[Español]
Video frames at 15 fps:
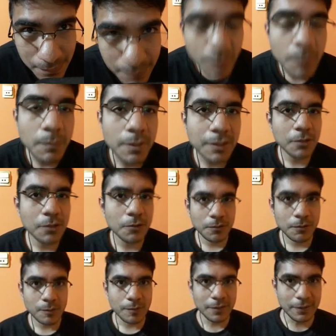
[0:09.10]
Bienvenidos
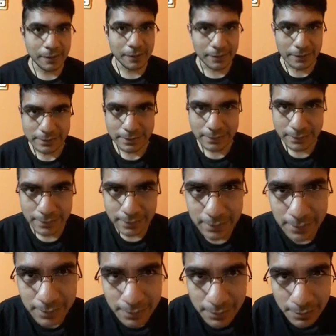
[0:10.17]
nuevamente al
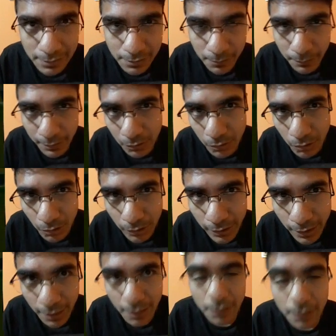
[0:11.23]
canal de Víctor
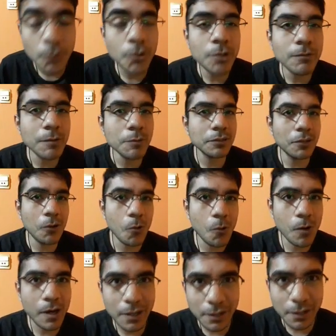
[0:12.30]
Cajal. Hoy vamos a
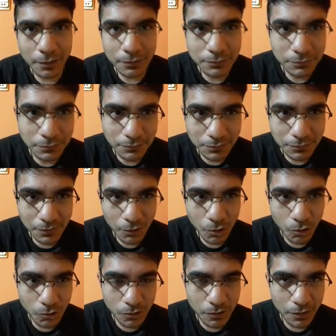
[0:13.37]
jugar
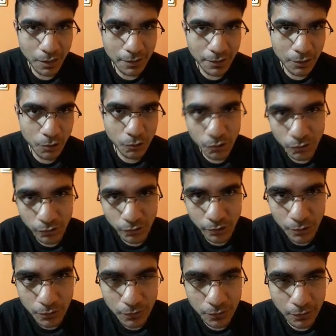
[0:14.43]
contra
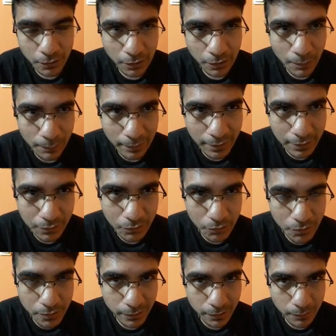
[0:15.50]
desconocidos en la
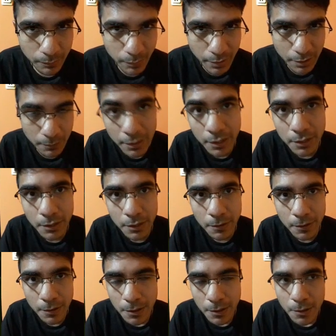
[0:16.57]
aplicación de Payplay
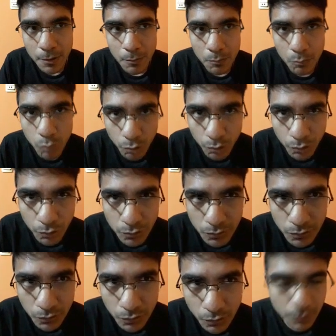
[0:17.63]

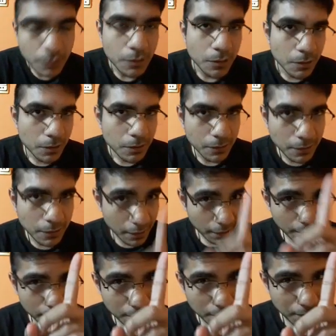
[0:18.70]
Bursk desde
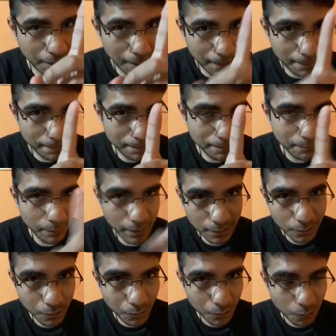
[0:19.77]
Argentina, para
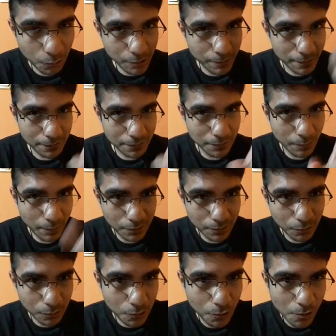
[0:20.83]
todo el universo, para
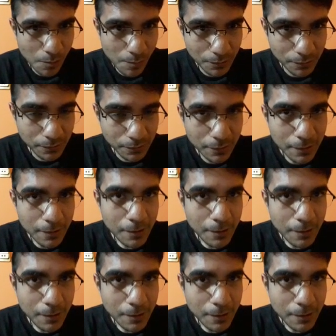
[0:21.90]
todo el cosmos.